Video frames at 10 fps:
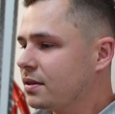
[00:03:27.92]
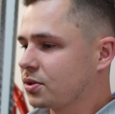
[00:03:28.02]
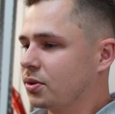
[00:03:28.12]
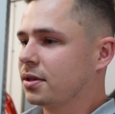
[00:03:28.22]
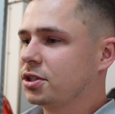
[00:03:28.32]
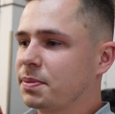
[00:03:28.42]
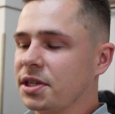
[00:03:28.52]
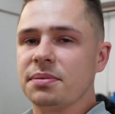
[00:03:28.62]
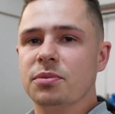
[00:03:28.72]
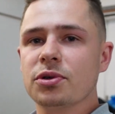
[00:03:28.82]
So,
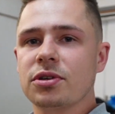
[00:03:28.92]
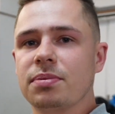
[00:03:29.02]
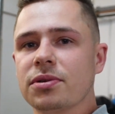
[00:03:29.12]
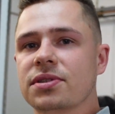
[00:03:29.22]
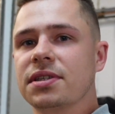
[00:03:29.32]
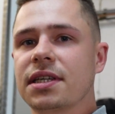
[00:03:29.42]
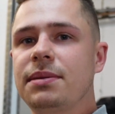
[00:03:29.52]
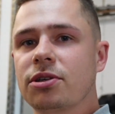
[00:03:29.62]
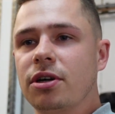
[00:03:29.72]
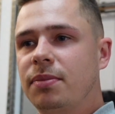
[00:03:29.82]
sprich Motor plus
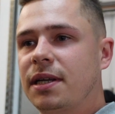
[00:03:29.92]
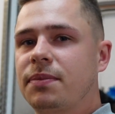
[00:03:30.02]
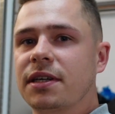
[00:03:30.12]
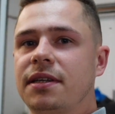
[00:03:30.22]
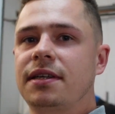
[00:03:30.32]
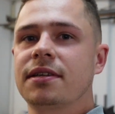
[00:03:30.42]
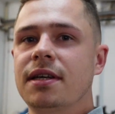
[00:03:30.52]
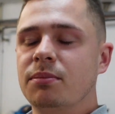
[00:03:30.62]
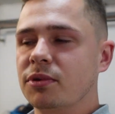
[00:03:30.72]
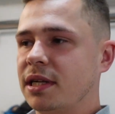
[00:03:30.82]
Getriebe, Komplettpaket,
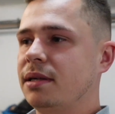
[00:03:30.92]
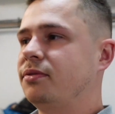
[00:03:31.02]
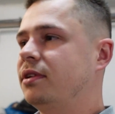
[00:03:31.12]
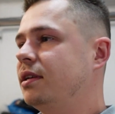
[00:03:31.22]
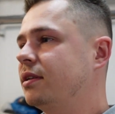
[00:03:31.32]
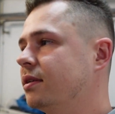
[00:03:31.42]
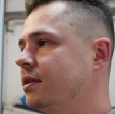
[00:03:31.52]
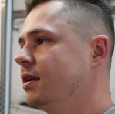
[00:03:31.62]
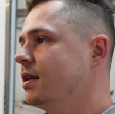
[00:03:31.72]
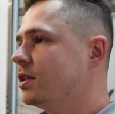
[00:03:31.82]
Modellpflege,
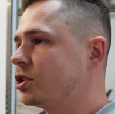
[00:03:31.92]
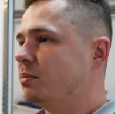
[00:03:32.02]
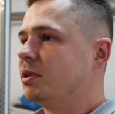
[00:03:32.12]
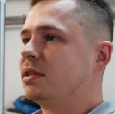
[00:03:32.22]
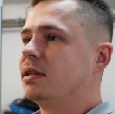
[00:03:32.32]
schon mit